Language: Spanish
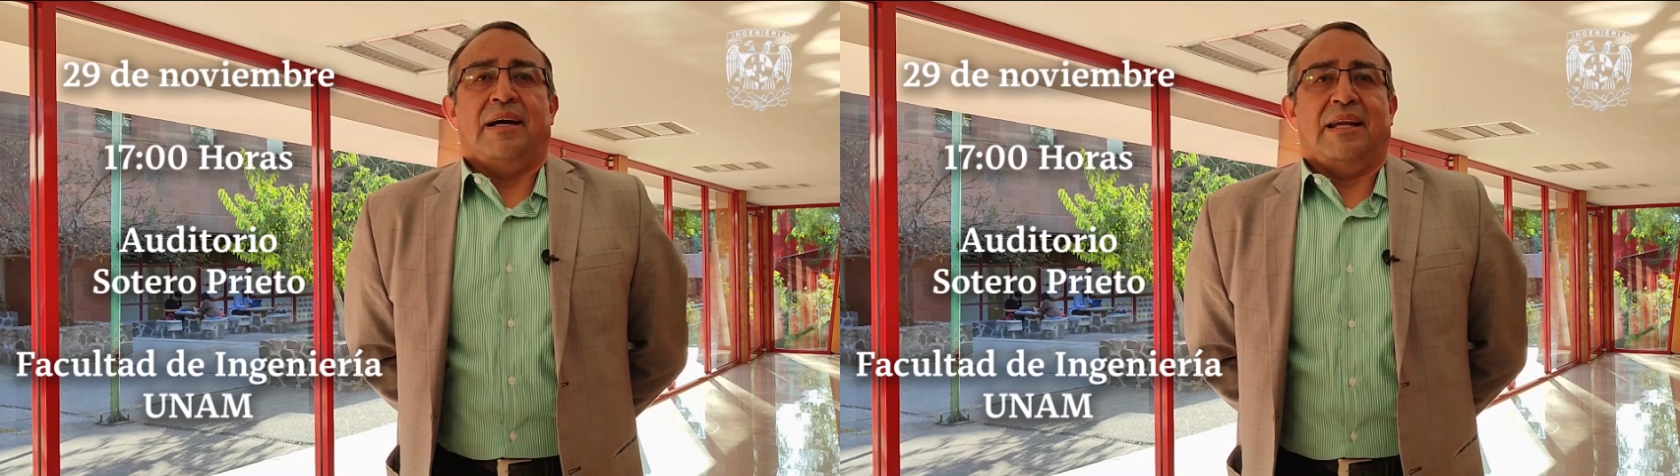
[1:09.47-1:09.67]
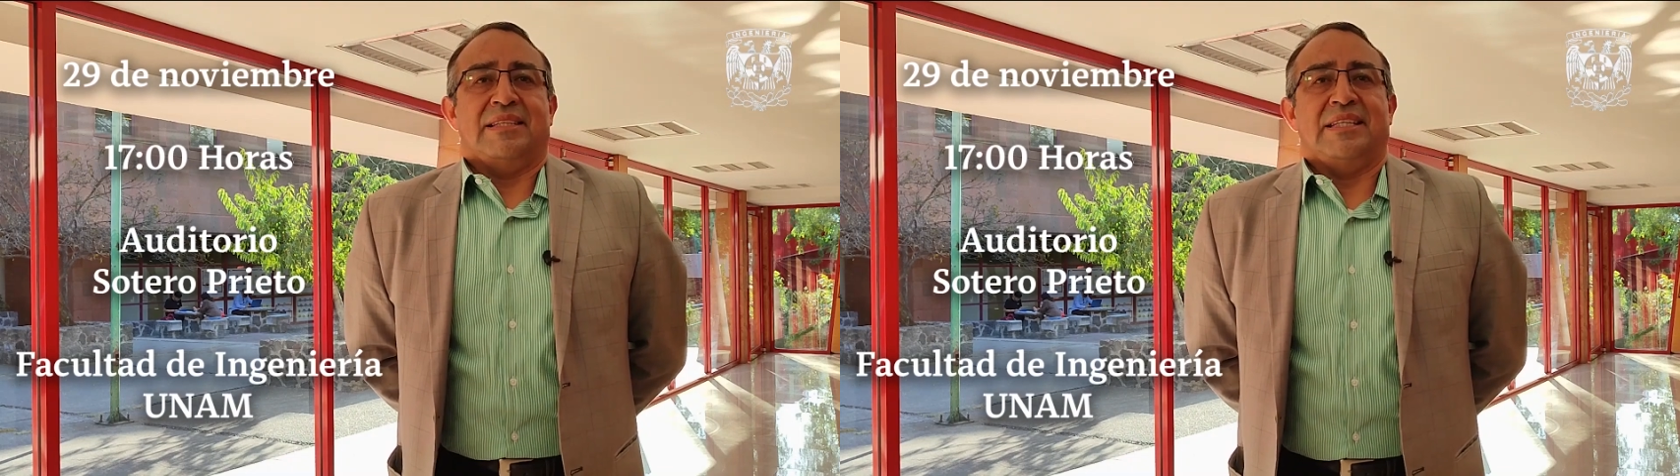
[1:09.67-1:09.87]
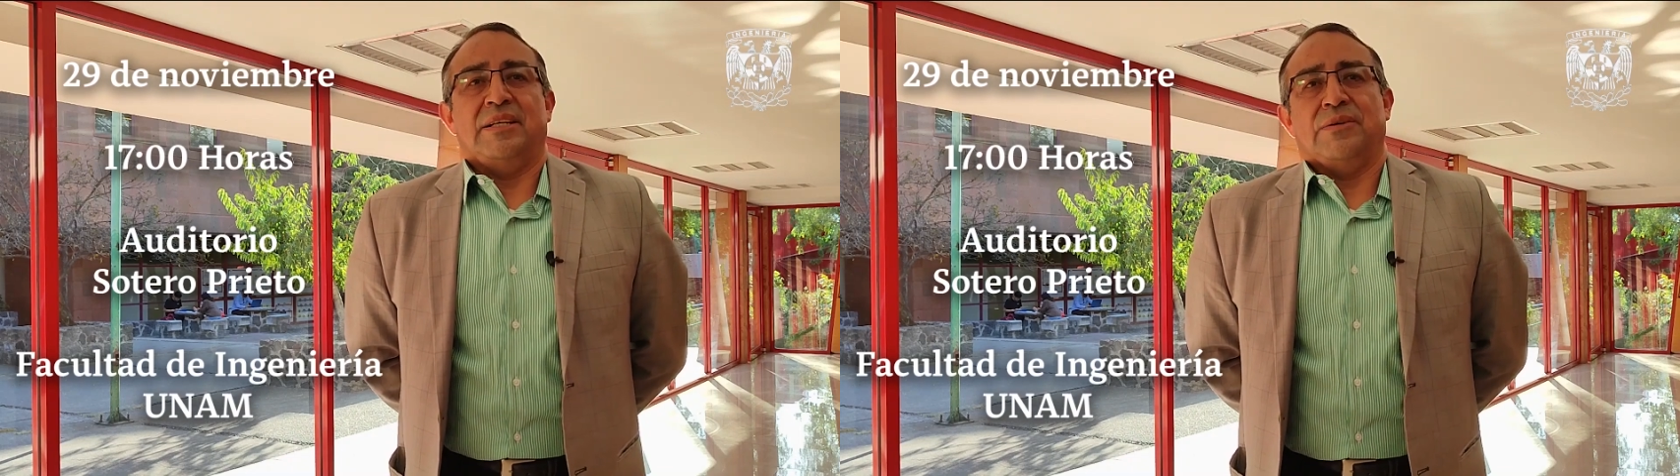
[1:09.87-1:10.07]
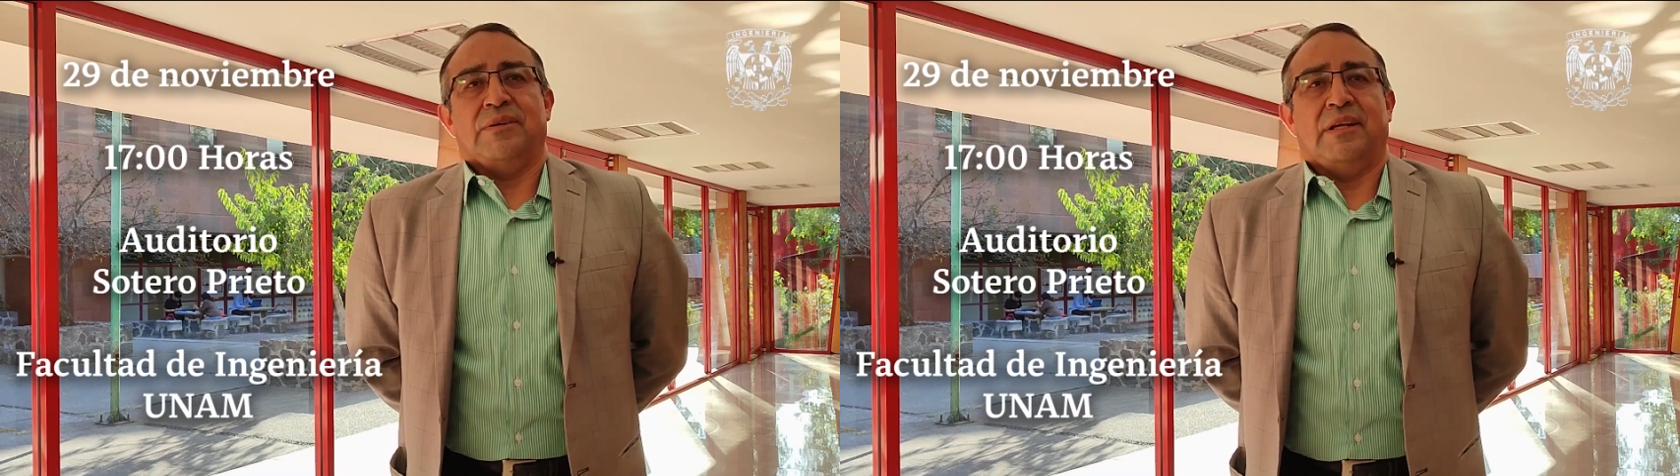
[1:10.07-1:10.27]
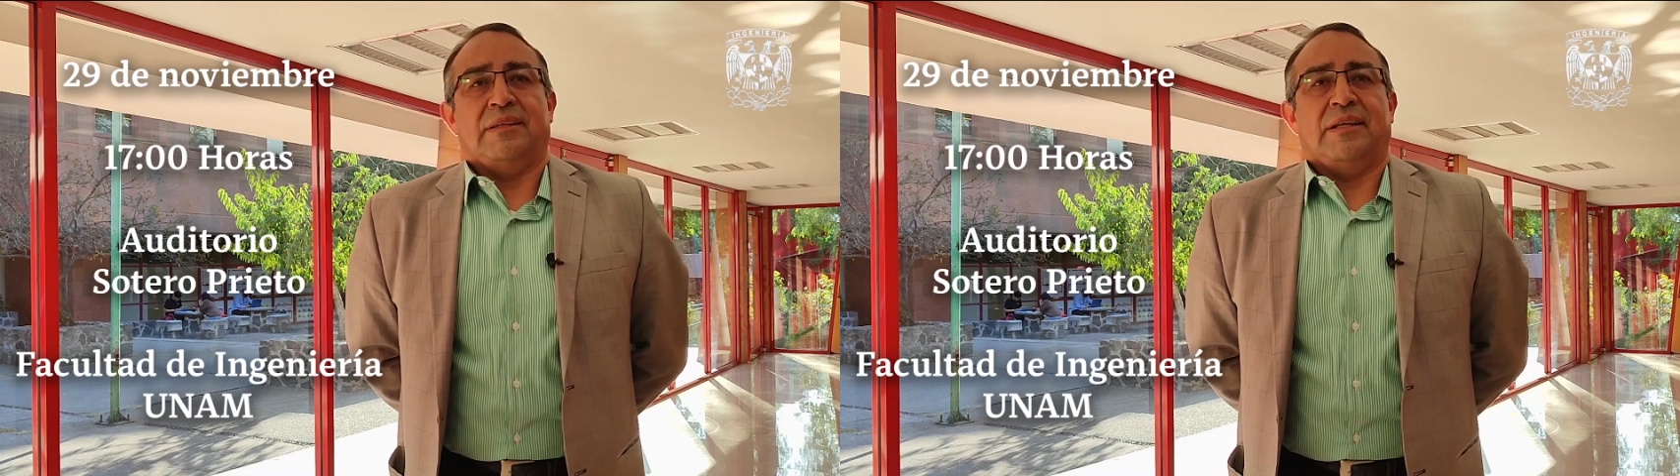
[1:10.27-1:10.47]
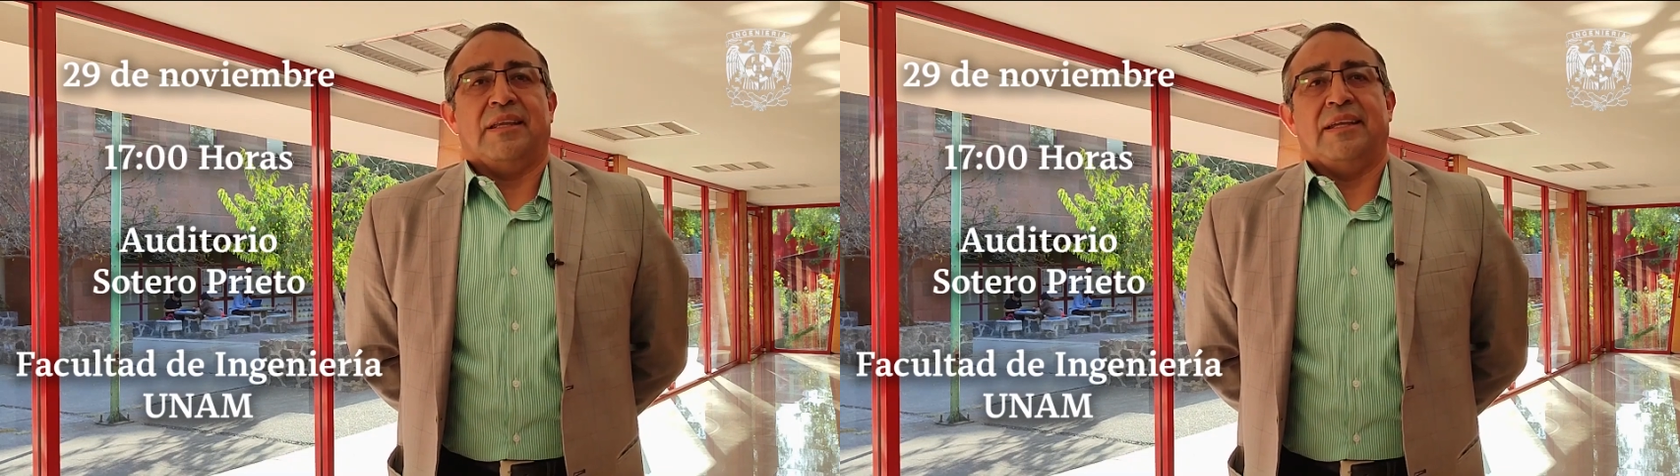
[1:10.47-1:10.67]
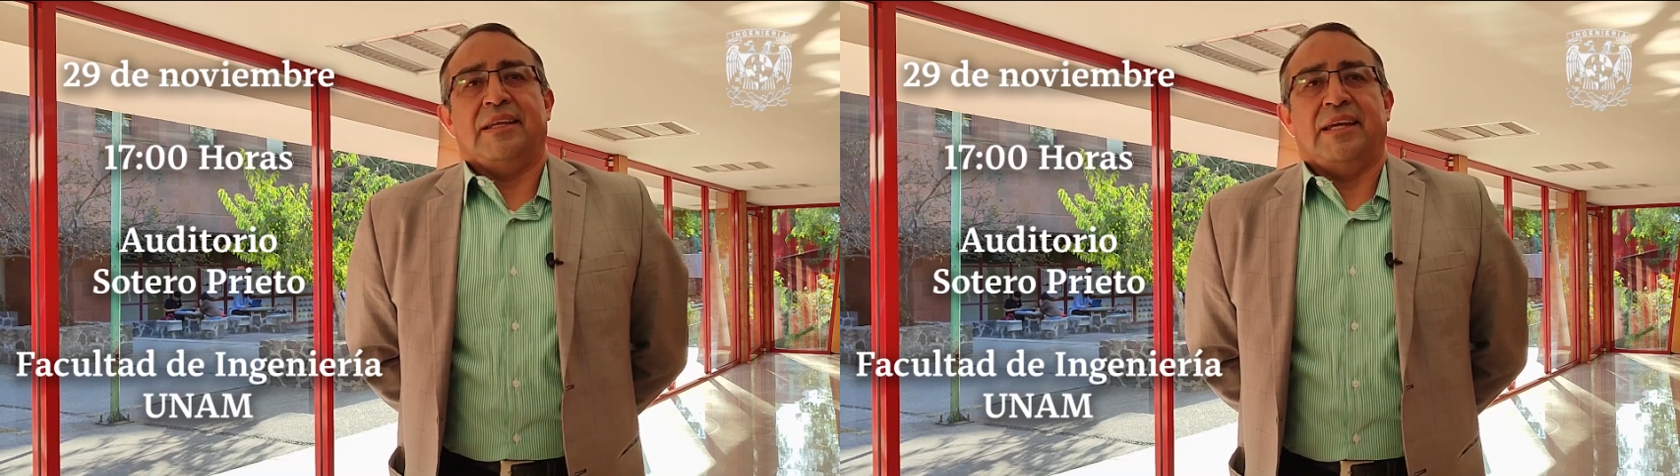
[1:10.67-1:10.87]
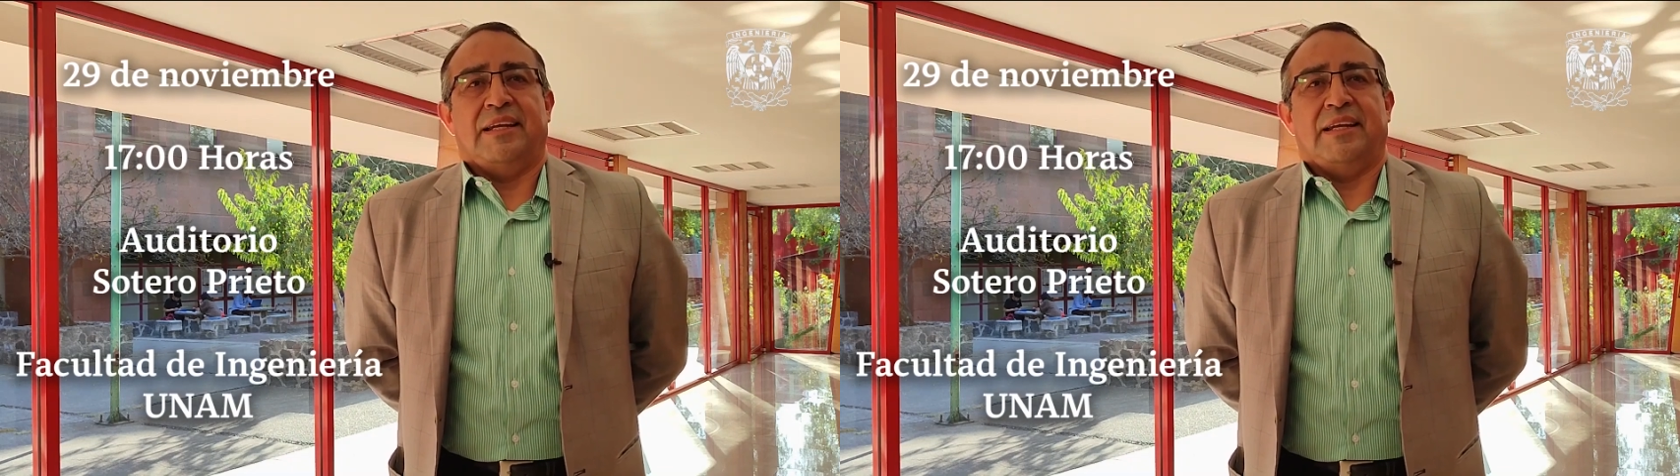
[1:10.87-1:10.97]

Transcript: a las 5 de la tarde